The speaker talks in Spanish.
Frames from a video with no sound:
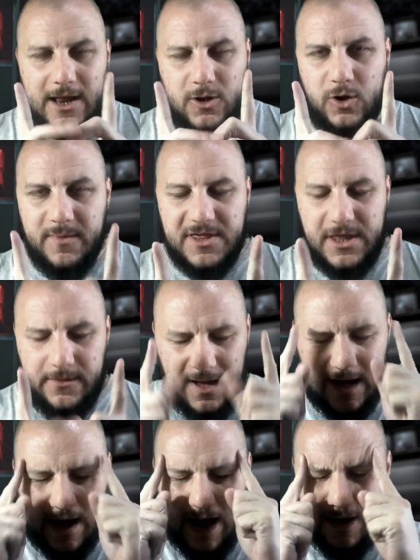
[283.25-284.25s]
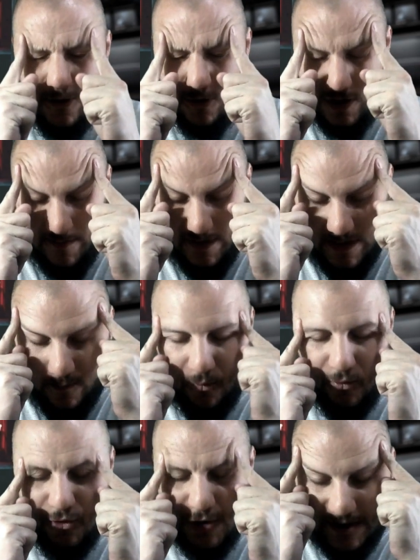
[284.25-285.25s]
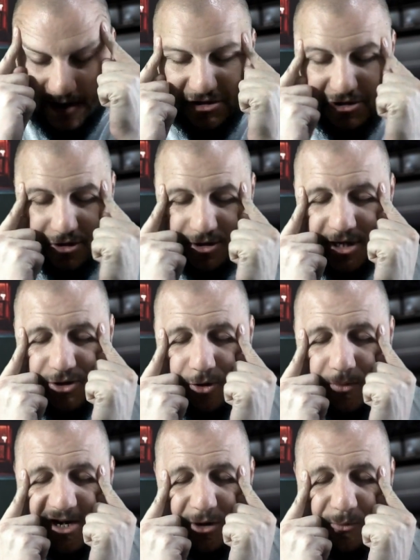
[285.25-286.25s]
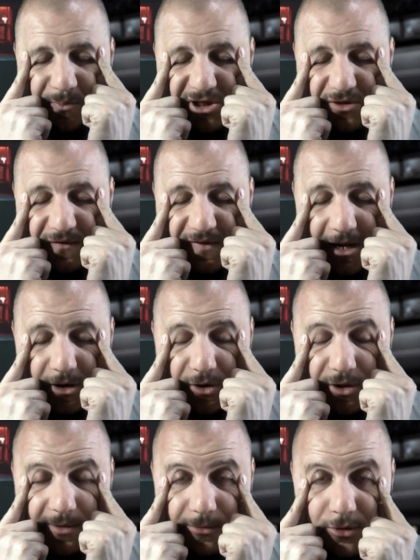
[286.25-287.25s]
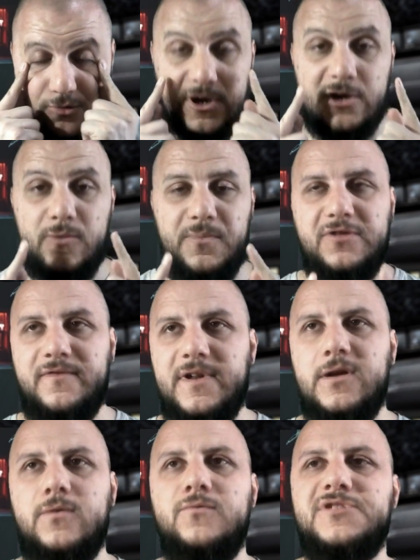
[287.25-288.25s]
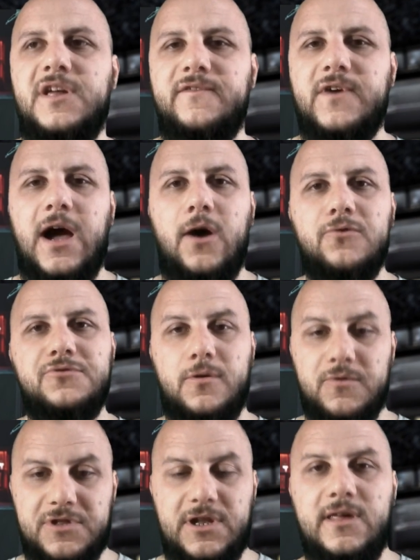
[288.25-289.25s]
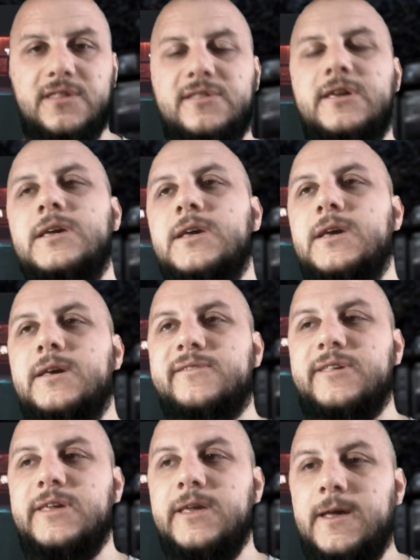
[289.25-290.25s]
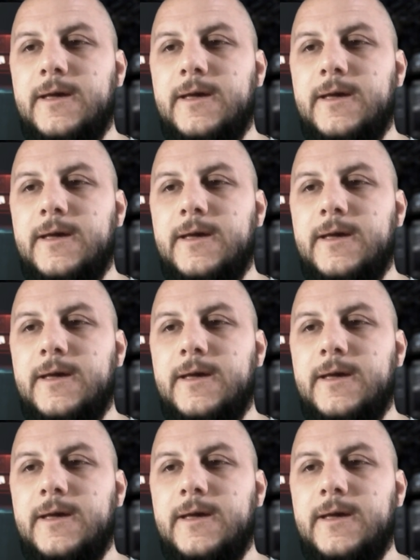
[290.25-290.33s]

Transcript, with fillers: Lo que me lleva a algo que me llamó mucho la atención, ellos van a un piso franco de Bruce Wayne, un piso franco, un safe house, como se le dice, ¿sí?